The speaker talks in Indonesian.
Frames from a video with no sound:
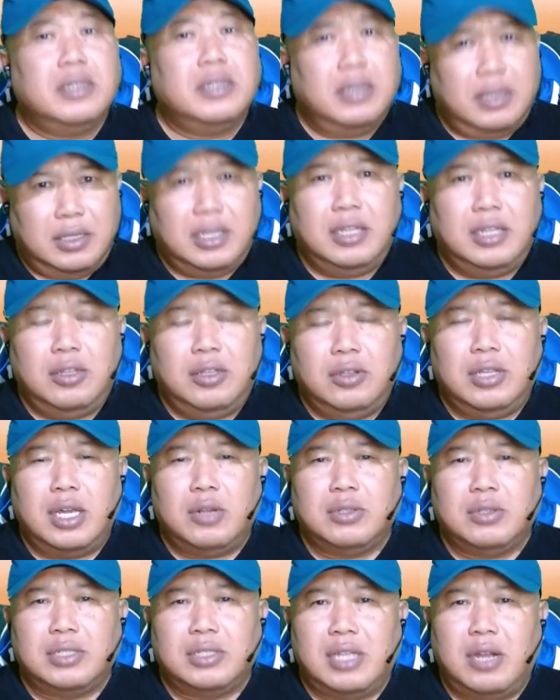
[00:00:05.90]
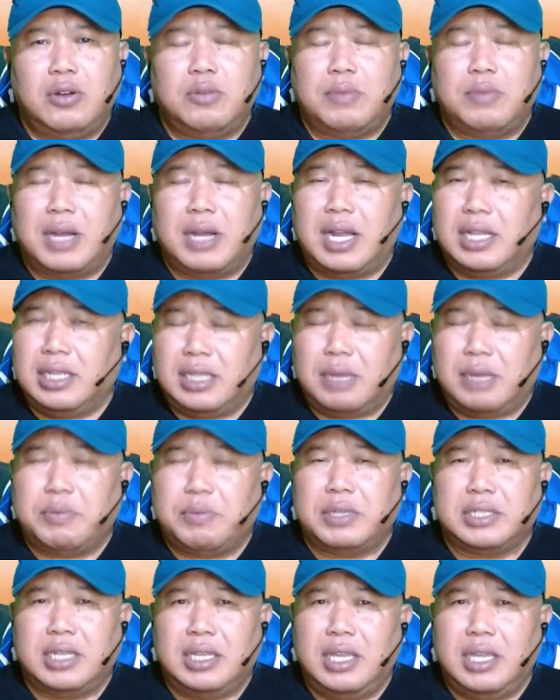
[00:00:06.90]
tentunya harus tahu makanan apa
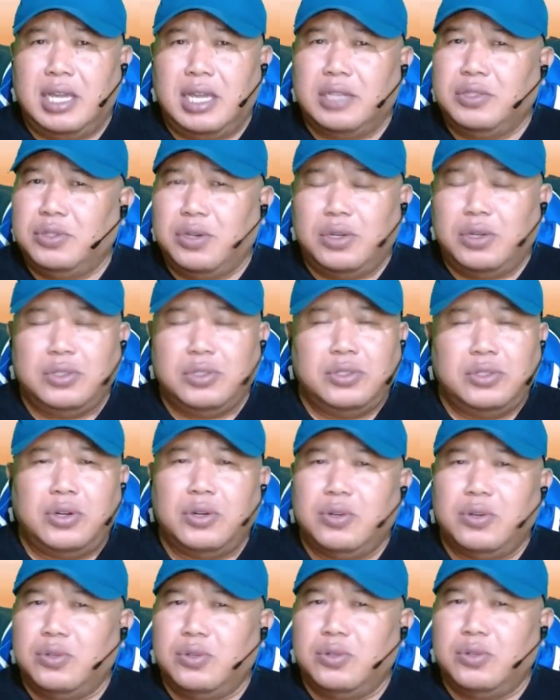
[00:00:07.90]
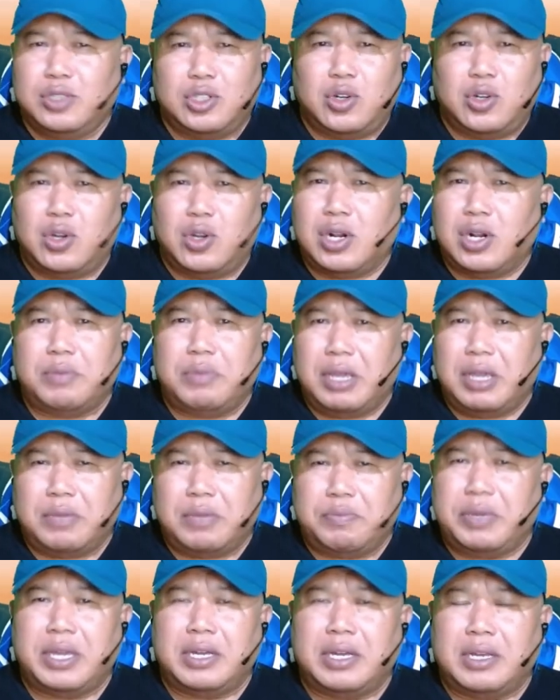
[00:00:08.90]
saja yang cocok untuk seorang
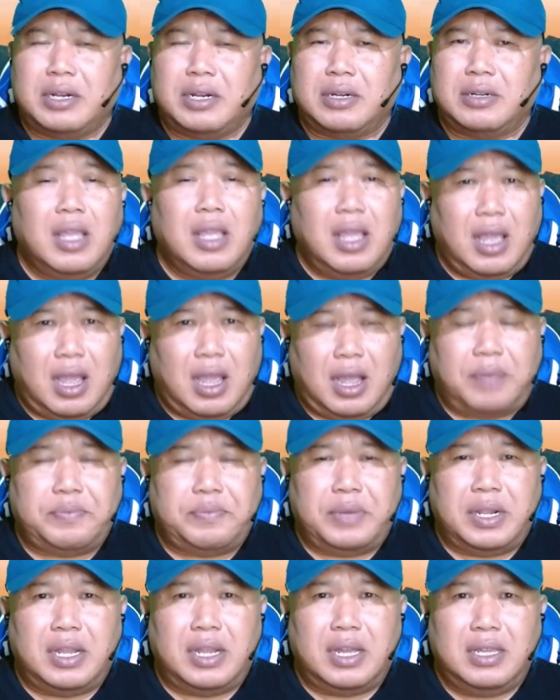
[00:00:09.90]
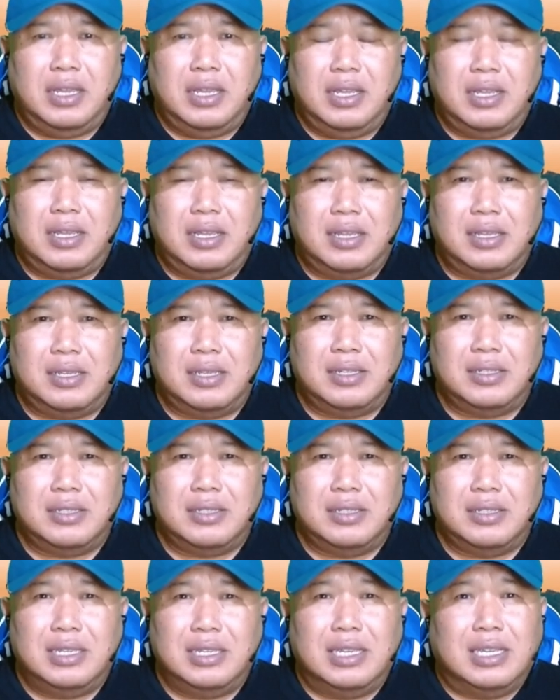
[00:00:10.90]
backpacker. Apalagi
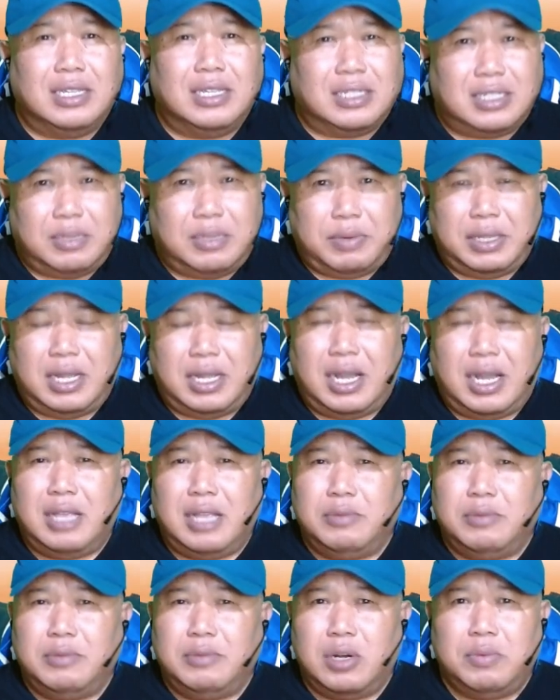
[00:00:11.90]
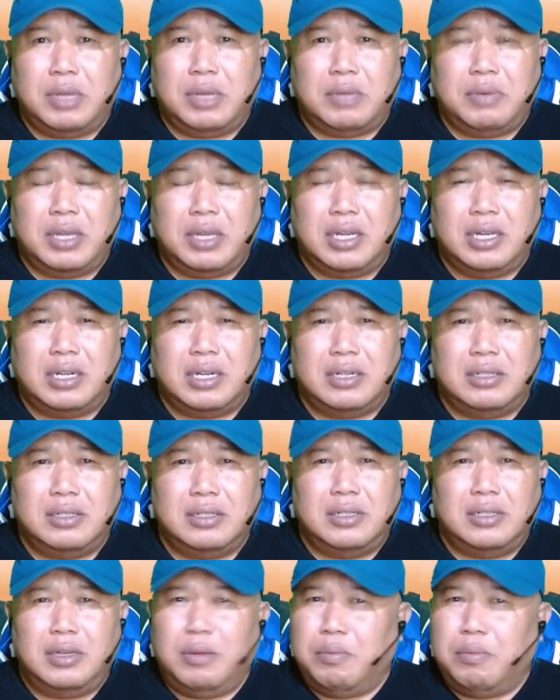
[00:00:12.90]
sahabat alam seorang backpacker
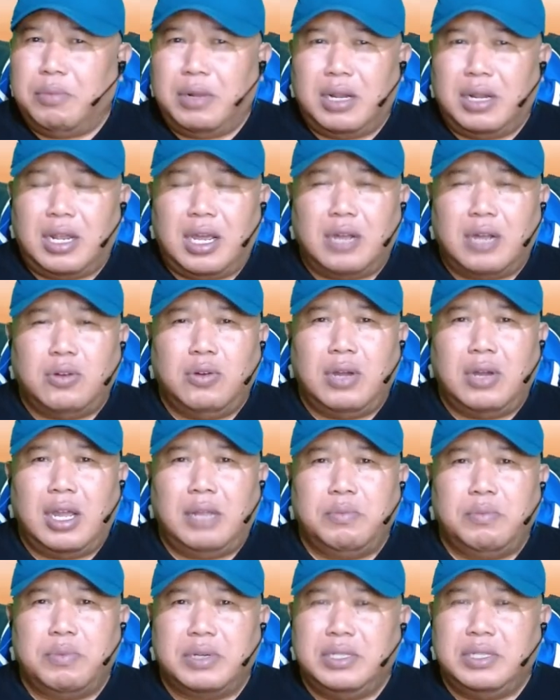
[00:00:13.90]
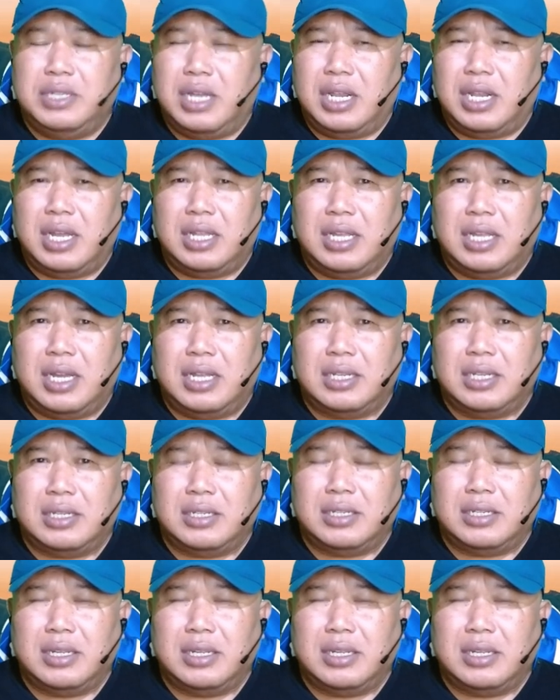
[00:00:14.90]
melakukan perjalanan